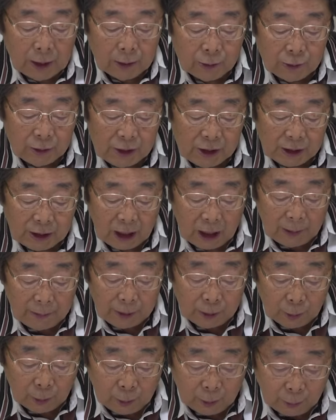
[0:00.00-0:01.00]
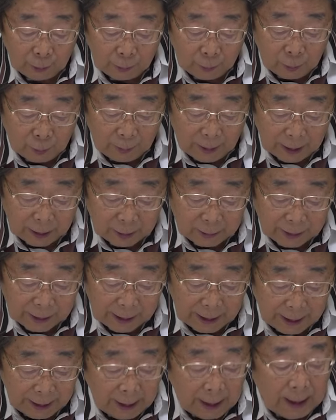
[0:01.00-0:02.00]
フジテレビの報道番組
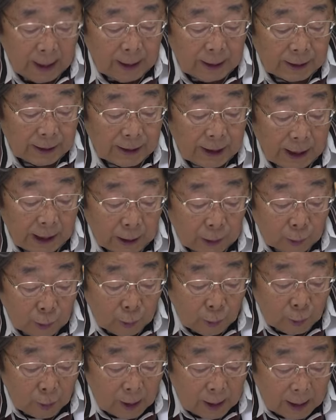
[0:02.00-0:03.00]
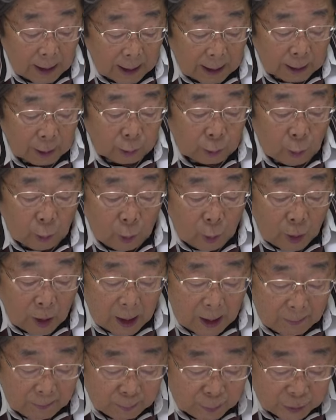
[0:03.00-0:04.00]
で、政党から党
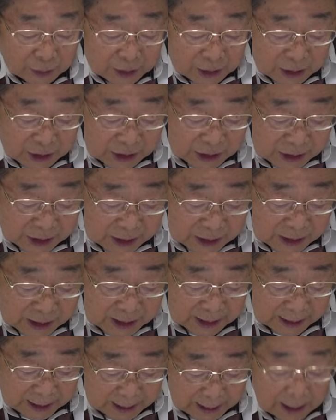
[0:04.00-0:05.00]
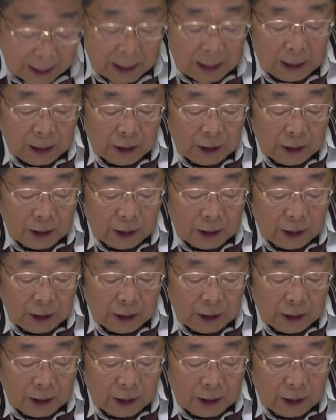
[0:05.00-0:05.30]
幹部に支出され、